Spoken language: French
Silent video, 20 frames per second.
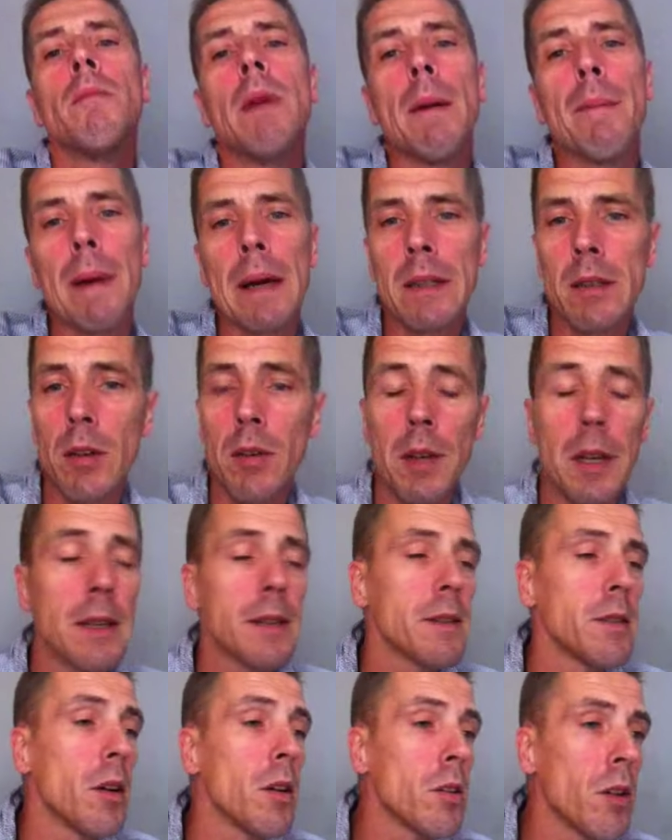Ma bah, patronne, hein, elle
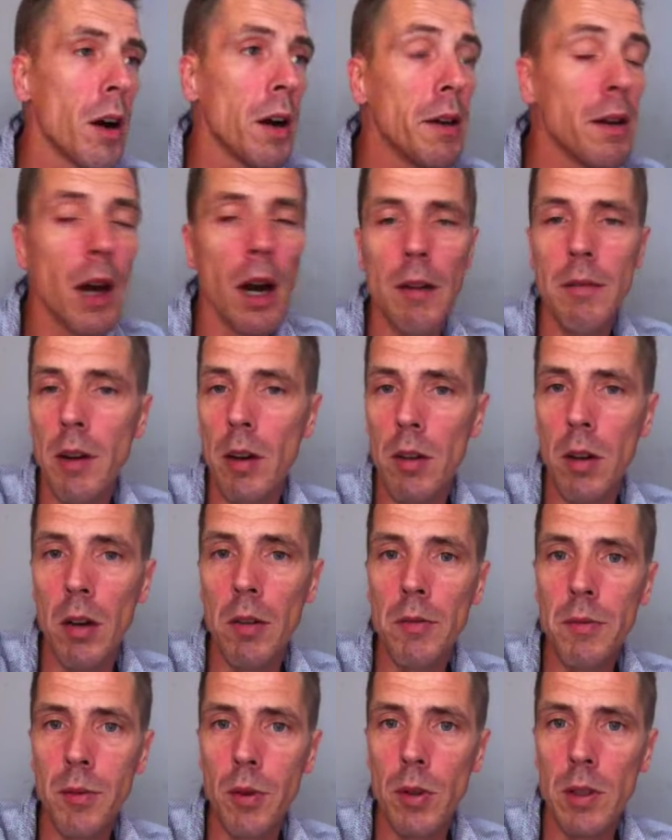s'est encore énervée encore
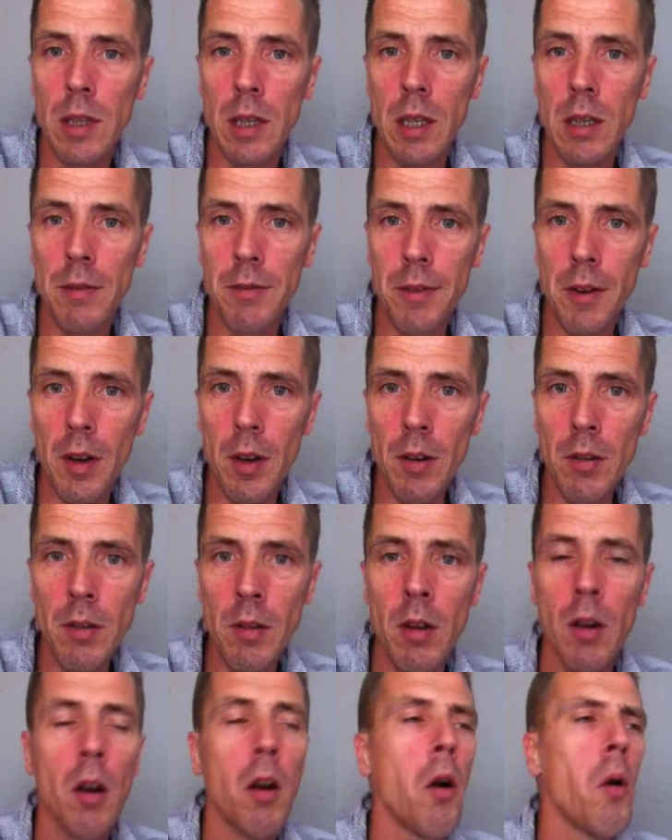une fois au téléphone.
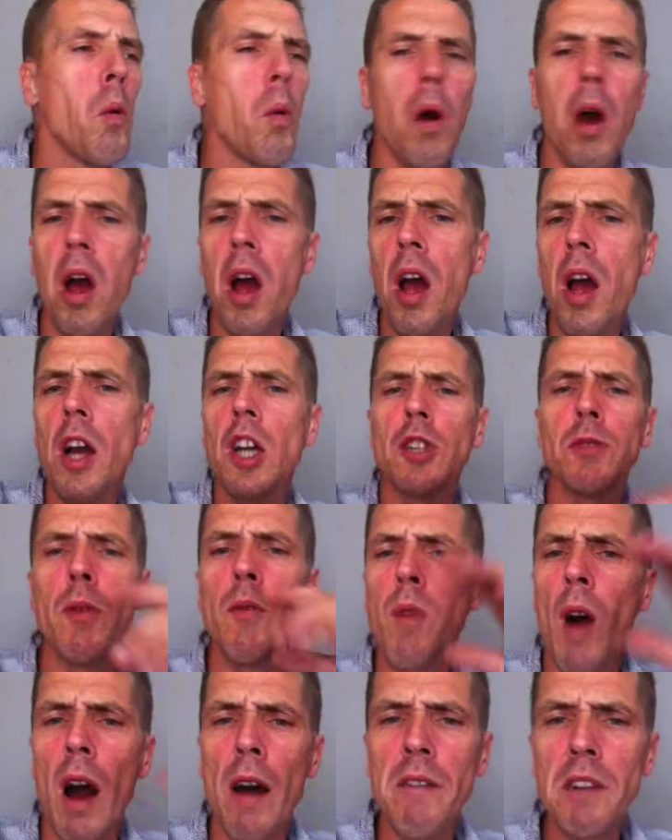Ouais, je veux
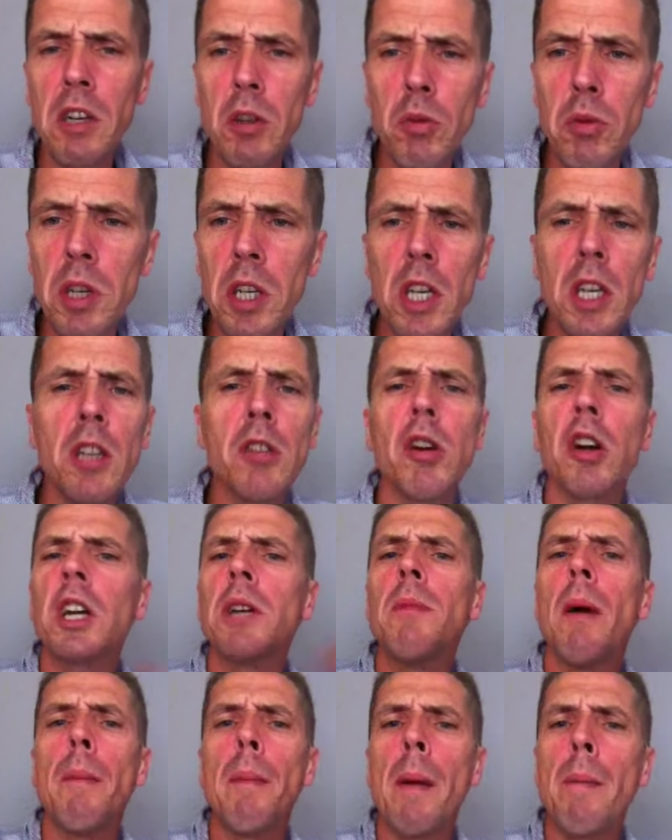voir avec lui, tant
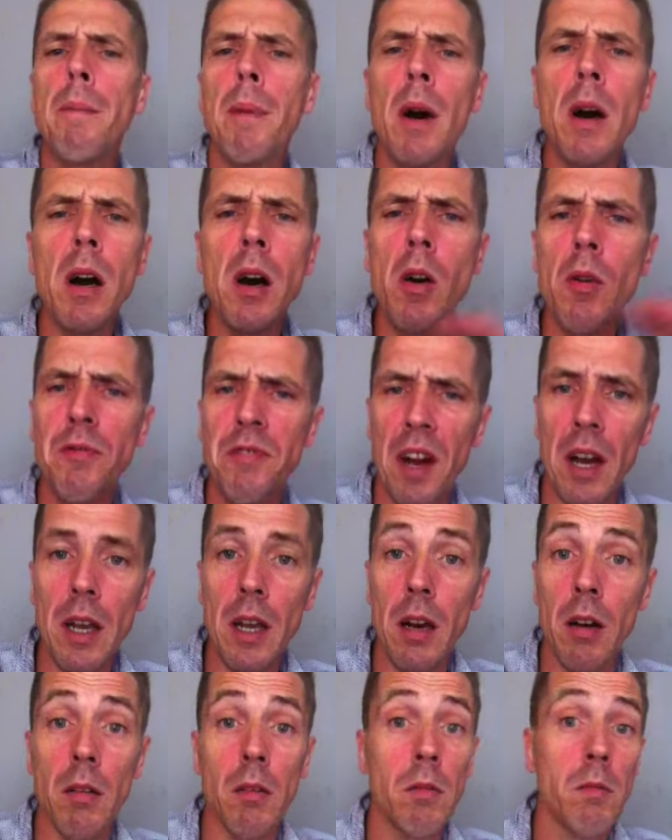qu'il m'appelle pas, on fait
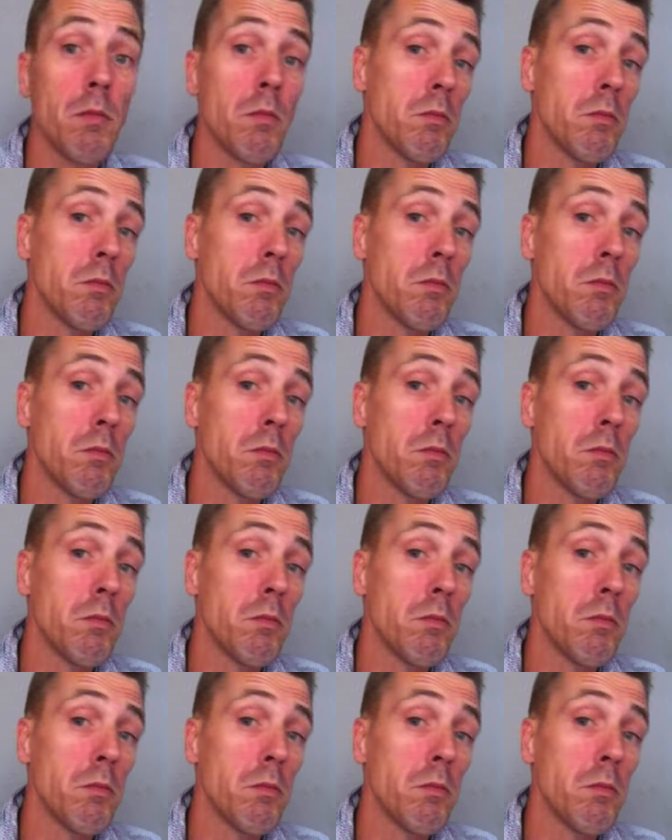rien.